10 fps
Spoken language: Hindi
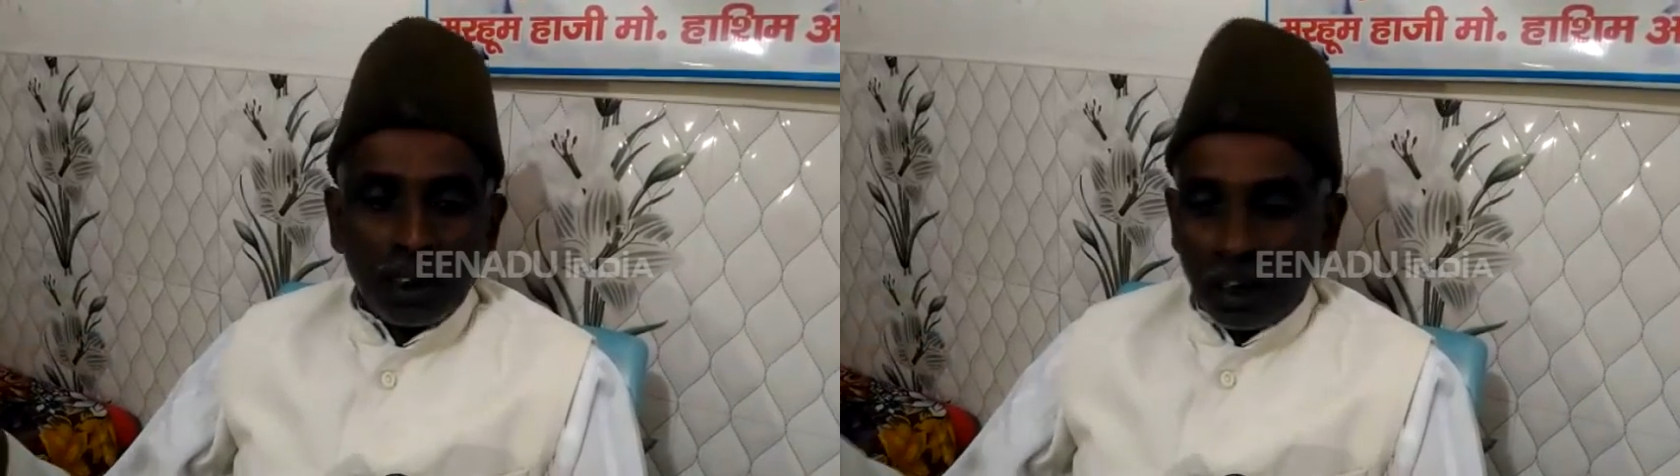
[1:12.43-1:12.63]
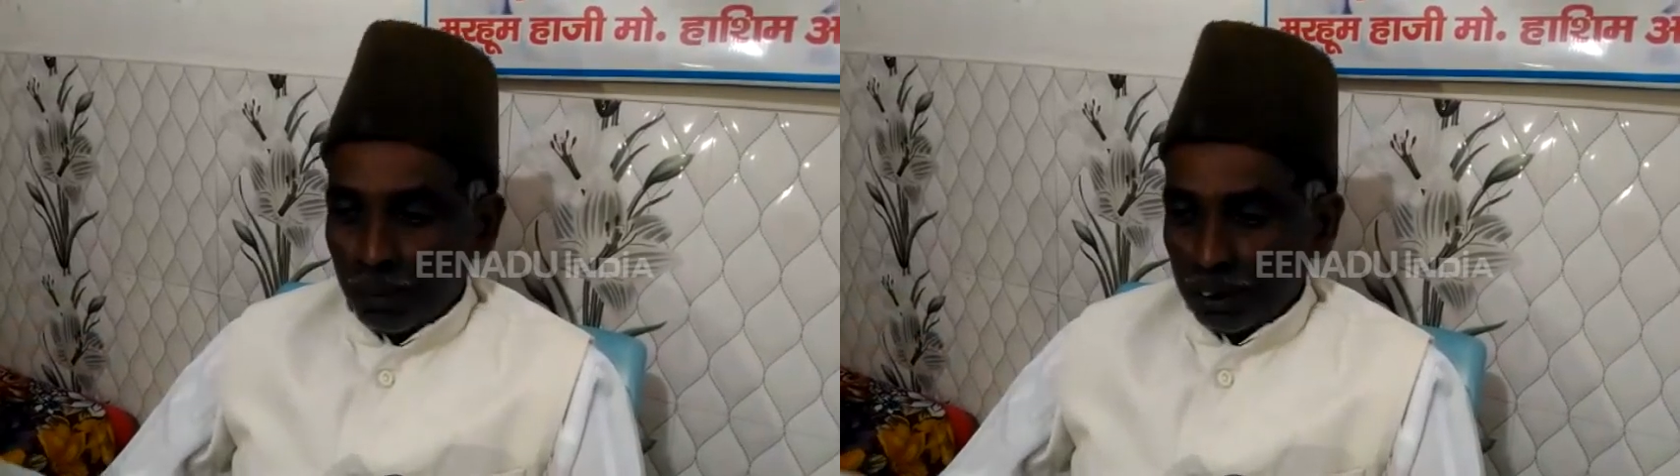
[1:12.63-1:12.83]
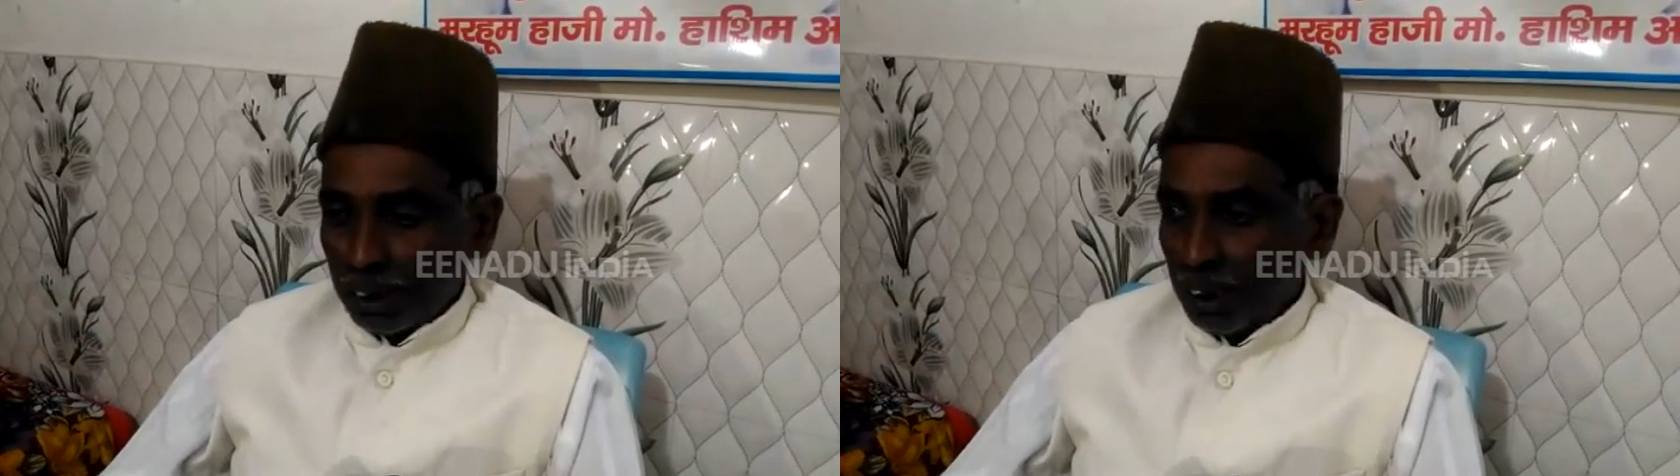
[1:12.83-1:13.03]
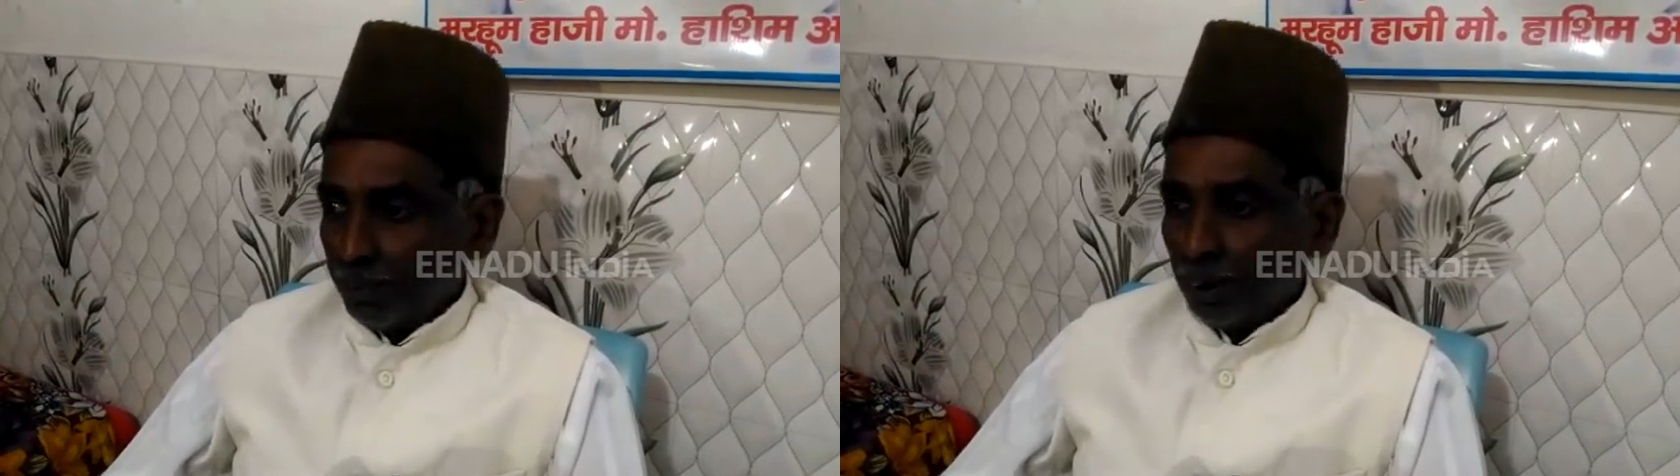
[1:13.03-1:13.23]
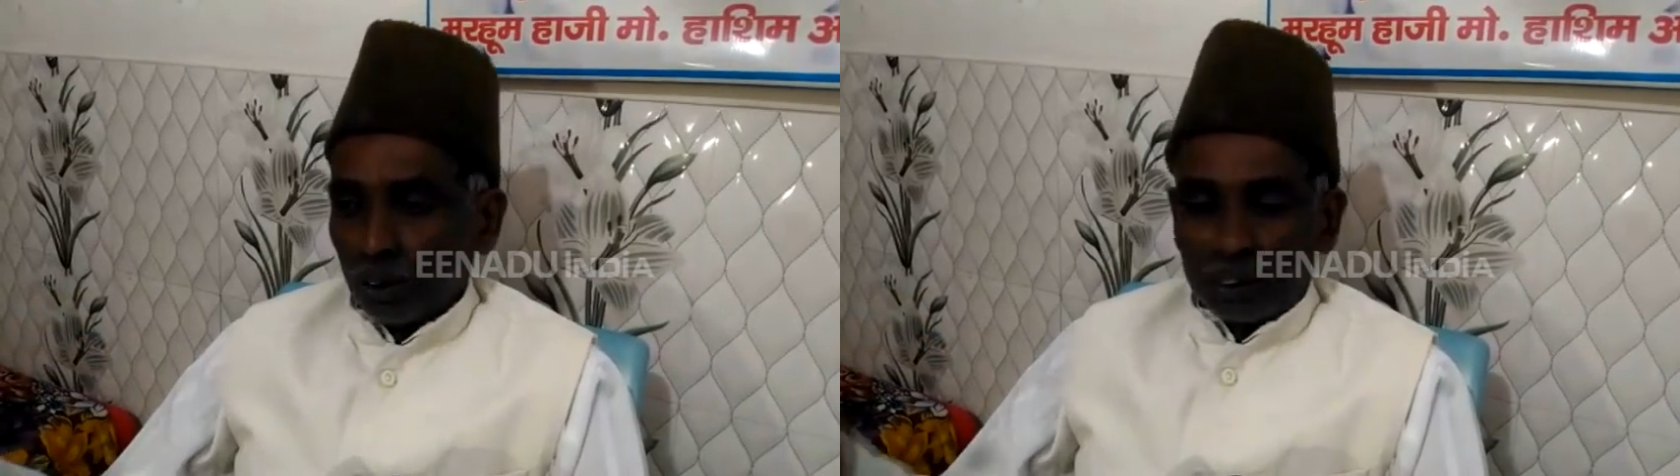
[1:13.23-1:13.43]
हमने इसलिए
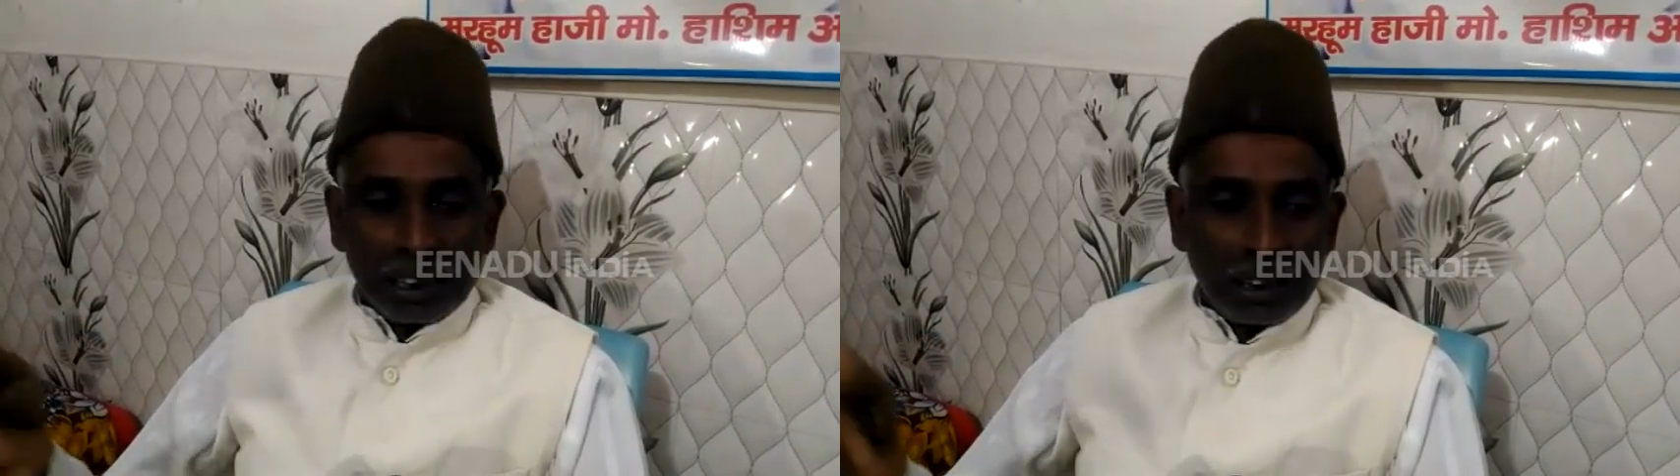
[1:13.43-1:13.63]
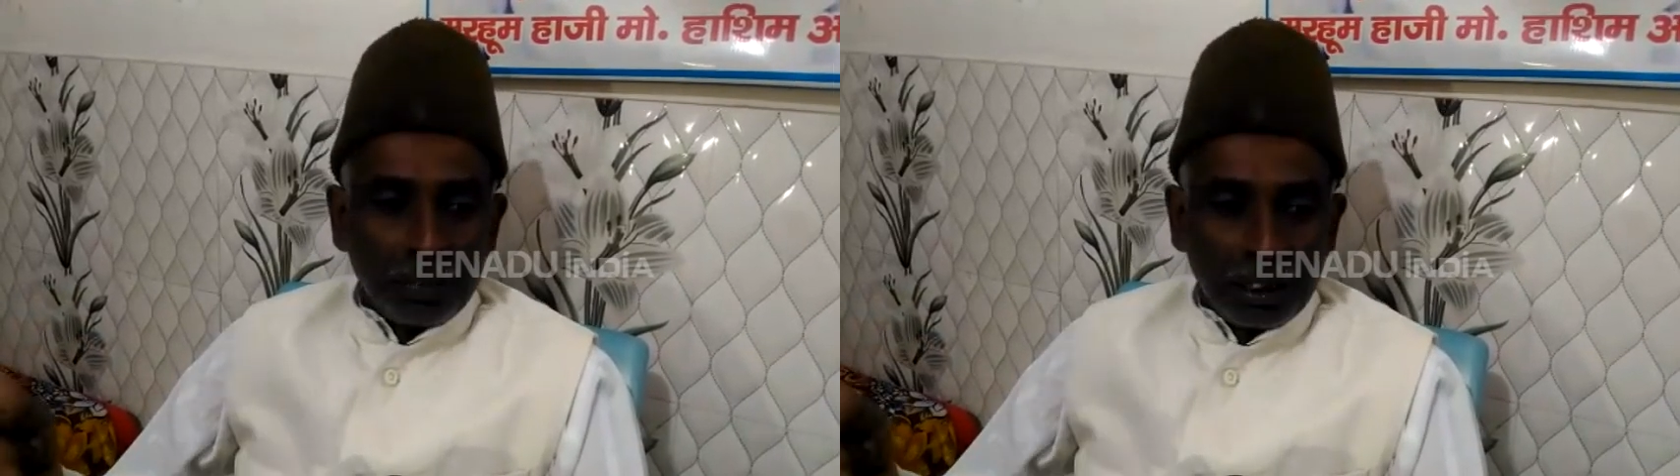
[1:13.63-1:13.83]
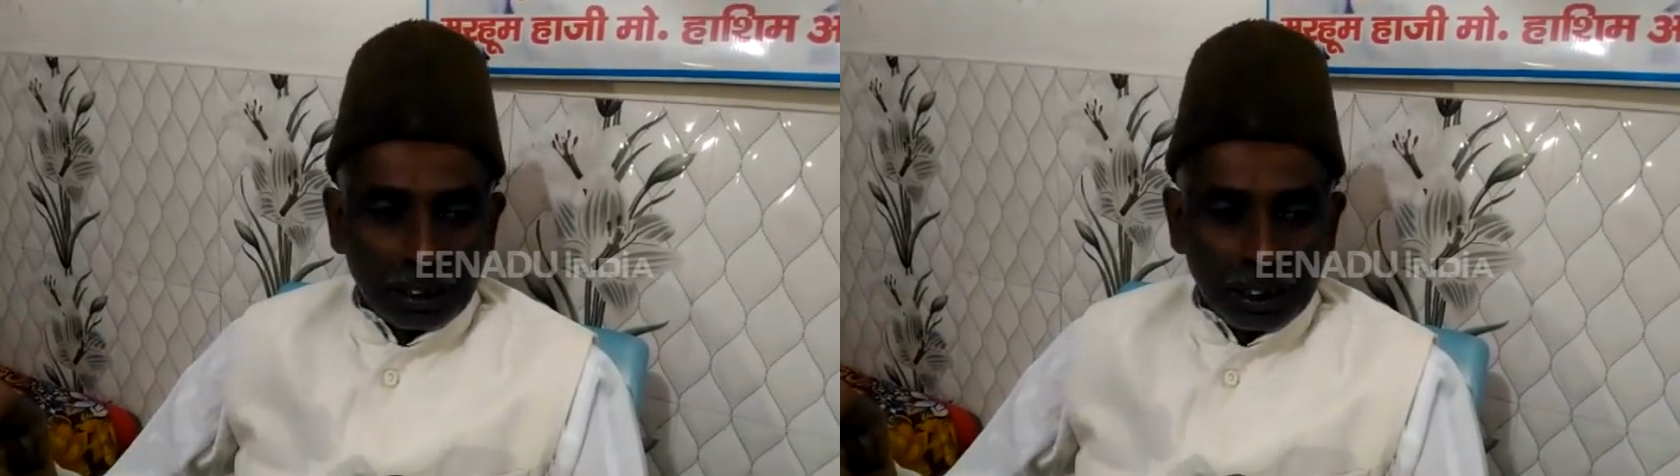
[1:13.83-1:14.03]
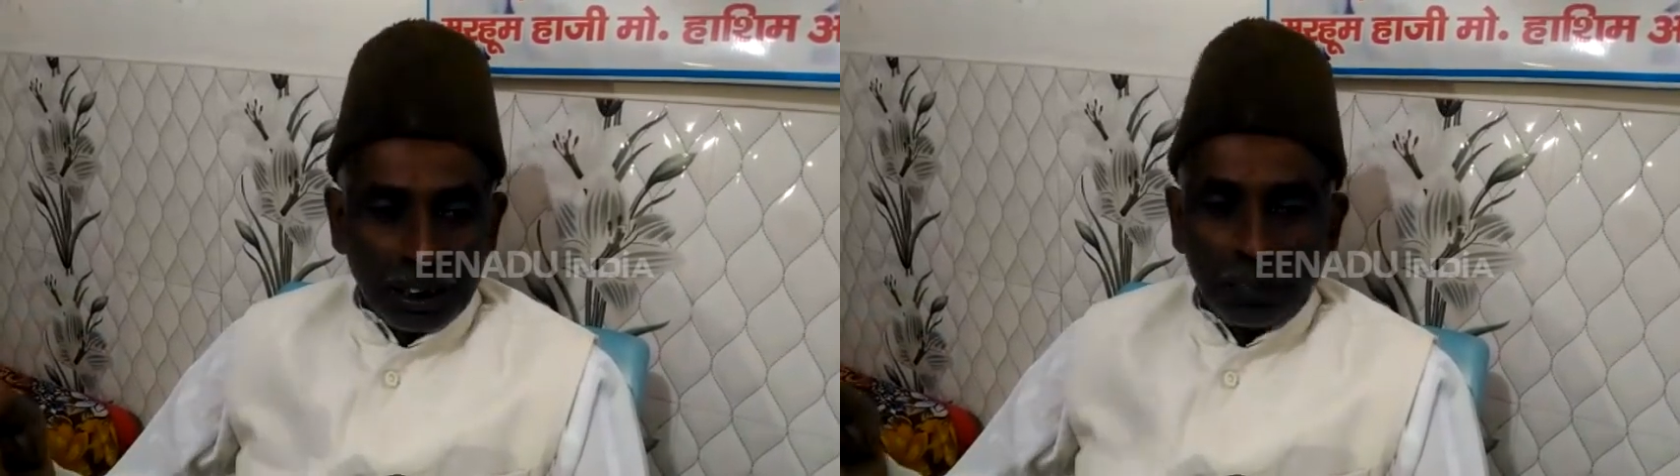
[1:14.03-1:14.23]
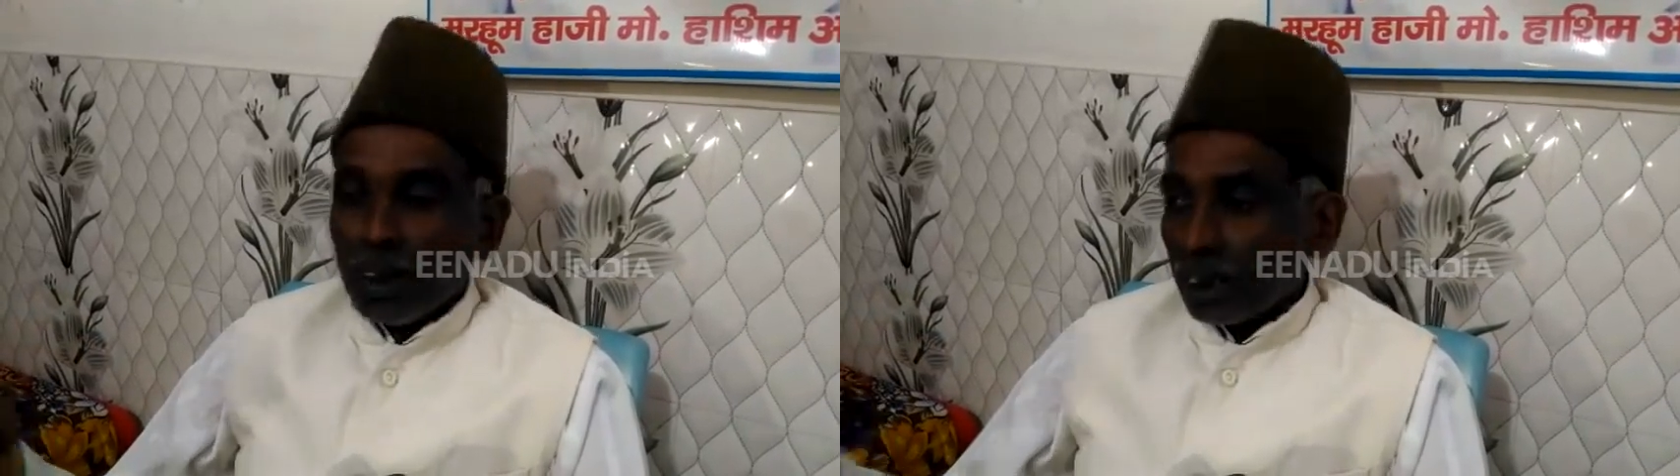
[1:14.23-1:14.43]
अपनी सुरक्षा की मांग की है